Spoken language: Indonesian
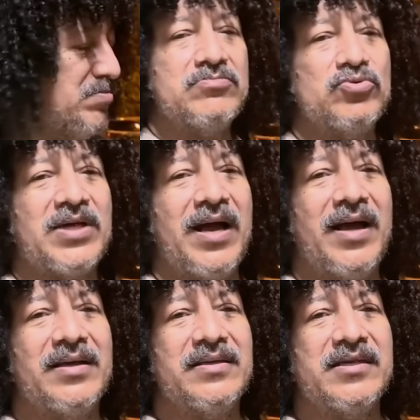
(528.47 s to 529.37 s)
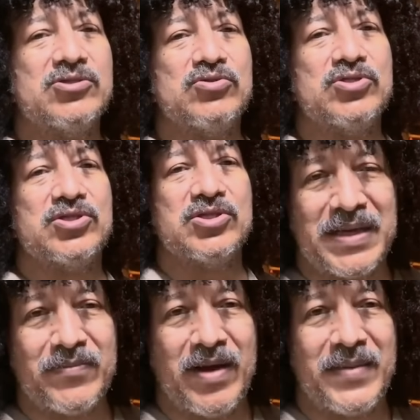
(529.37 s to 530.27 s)
Musa, Yesus,
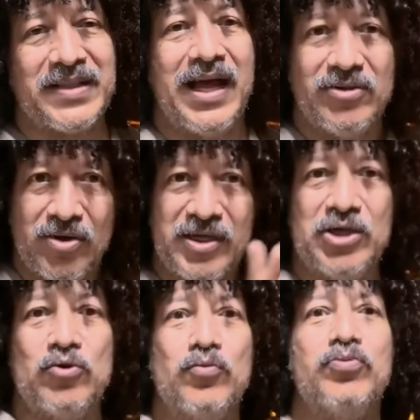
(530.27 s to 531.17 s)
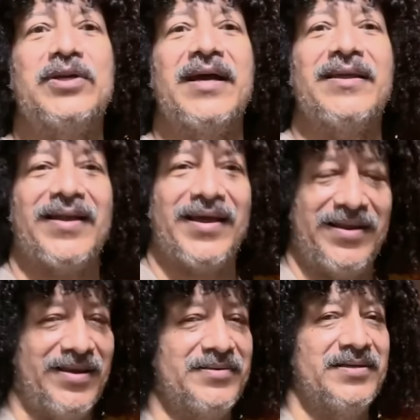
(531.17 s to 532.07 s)
Nabi Muhammad, atau Hindu, Buddha yang
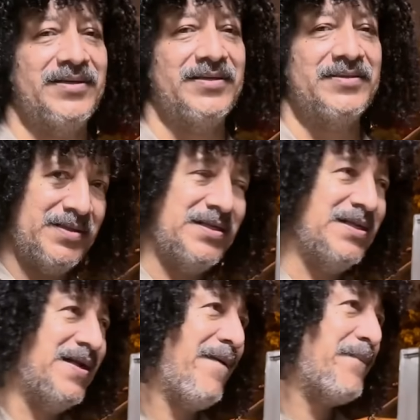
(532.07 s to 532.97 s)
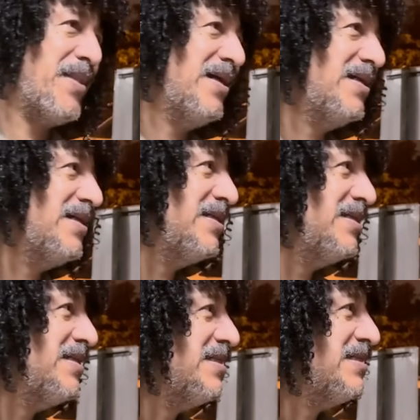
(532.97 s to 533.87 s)
lainnya. Baiknya buat negara
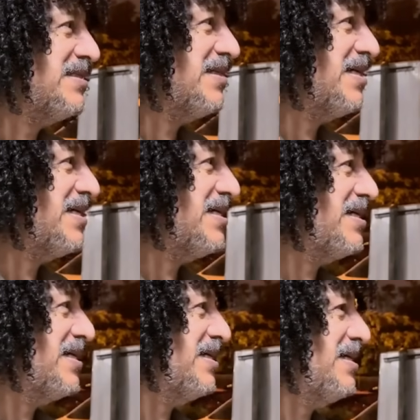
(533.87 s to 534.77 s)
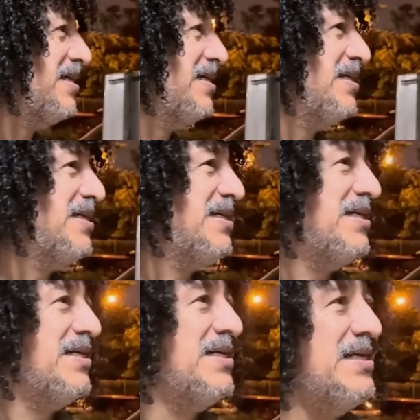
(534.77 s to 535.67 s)
itu untuk mengantisipasi
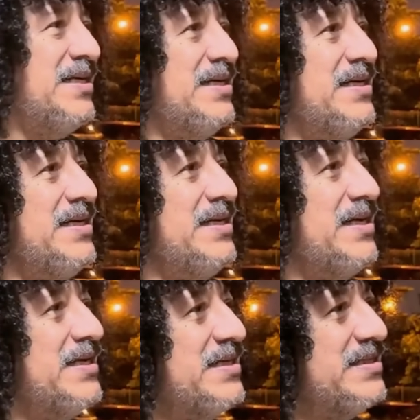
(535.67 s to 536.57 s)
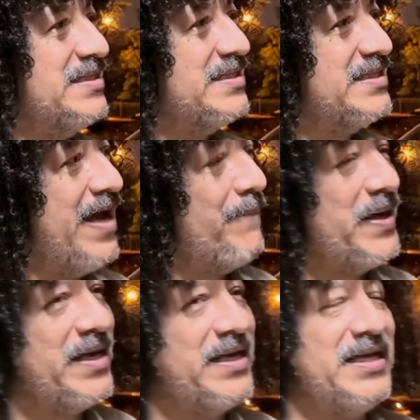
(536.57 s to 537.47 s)
hal yang kayak begini gimana ya? Saya
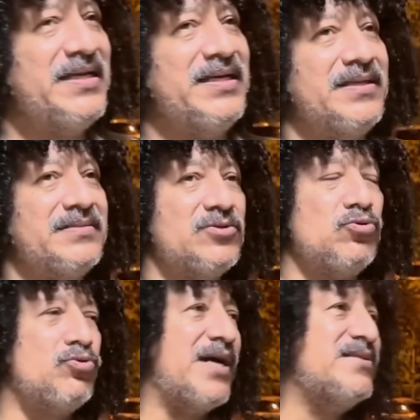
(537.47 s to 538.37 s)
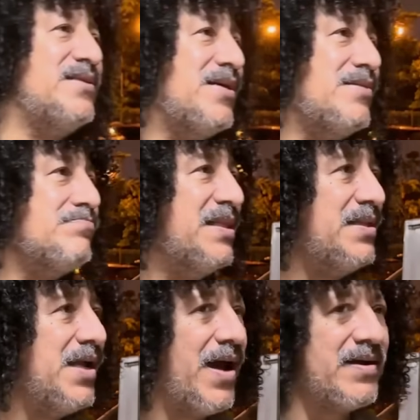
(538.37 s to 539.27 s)
pikir ini tugasnya
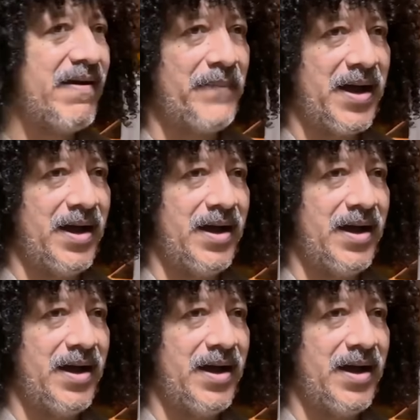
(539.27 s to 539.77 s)
Menteri Agama.